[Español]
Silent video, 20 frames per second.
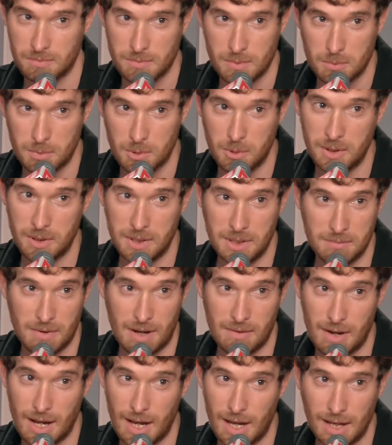Pobre, mi
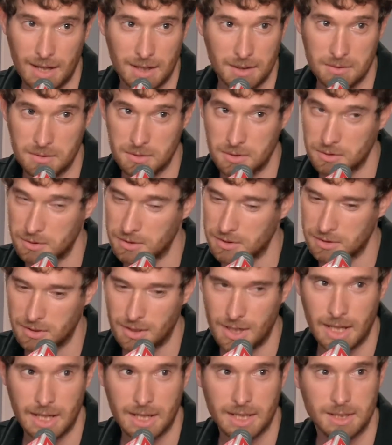mamá no
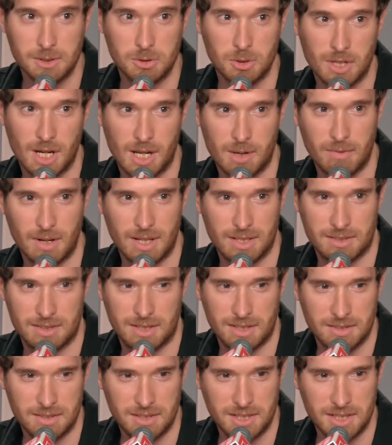la dejé tocar más,
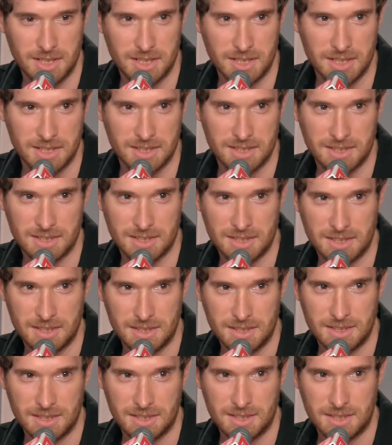así que
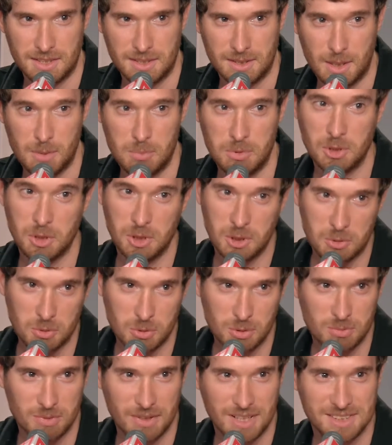le pido
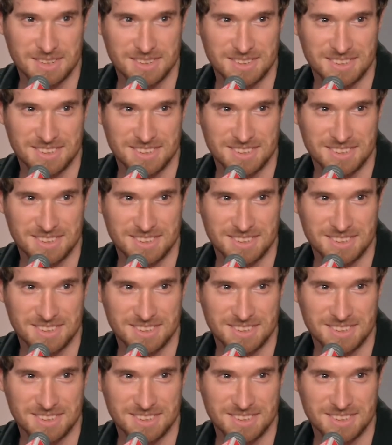disculpas.